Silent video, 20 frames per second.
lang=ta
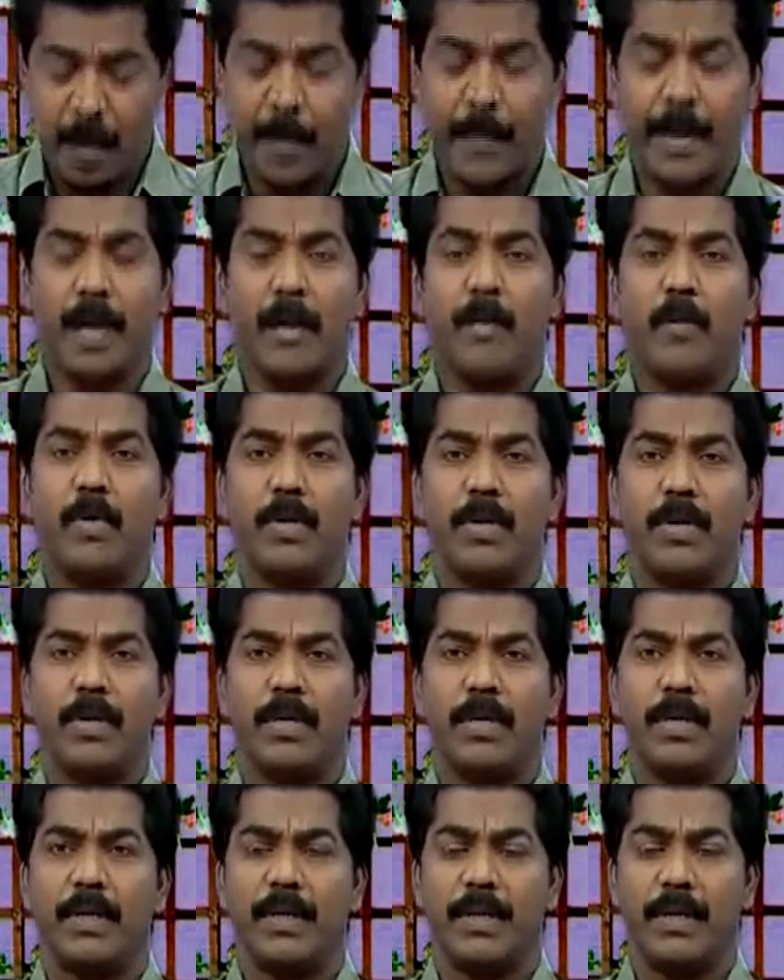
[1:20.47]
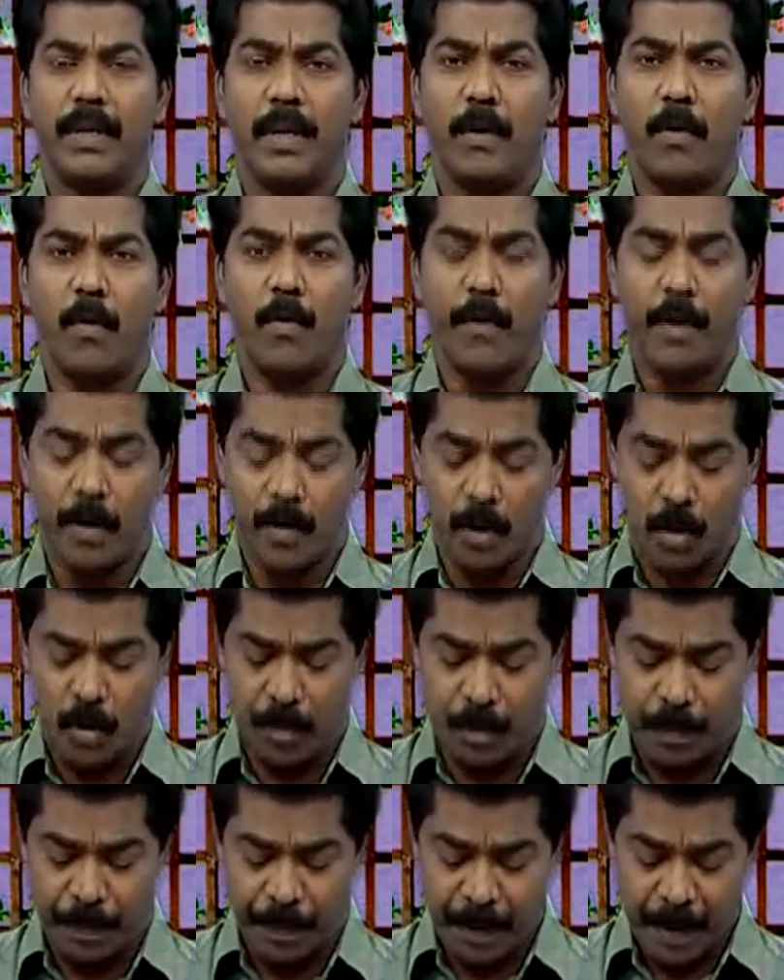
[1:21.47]
தாமே நம்மோடு இருந்து நம்
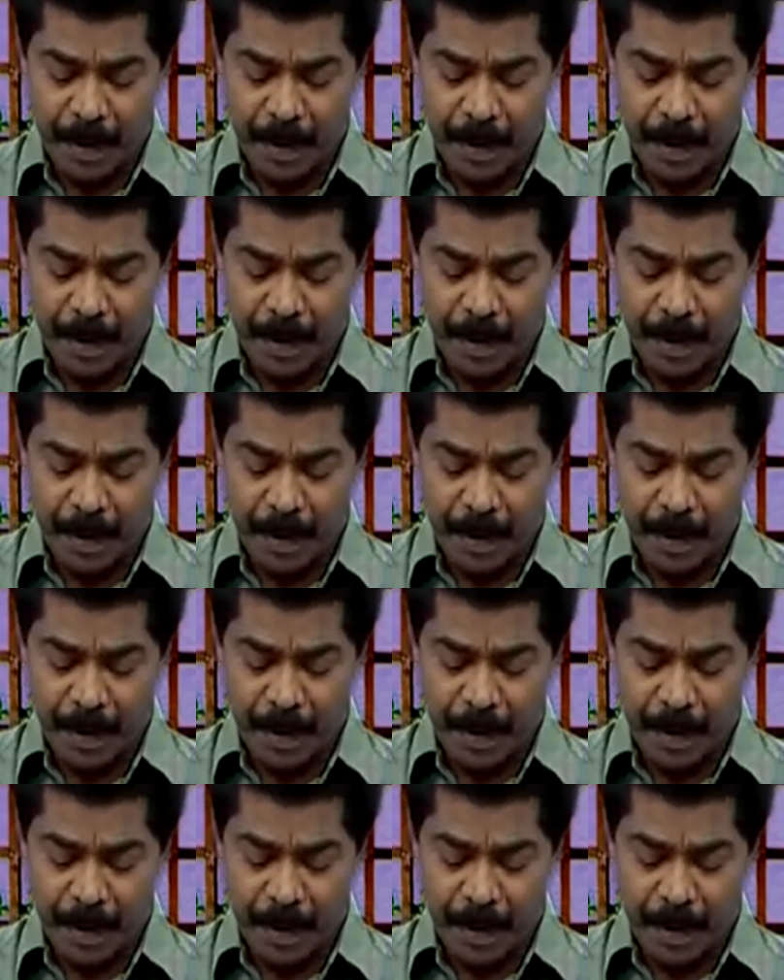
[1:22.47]
ஒவ்வொருவருக்கும்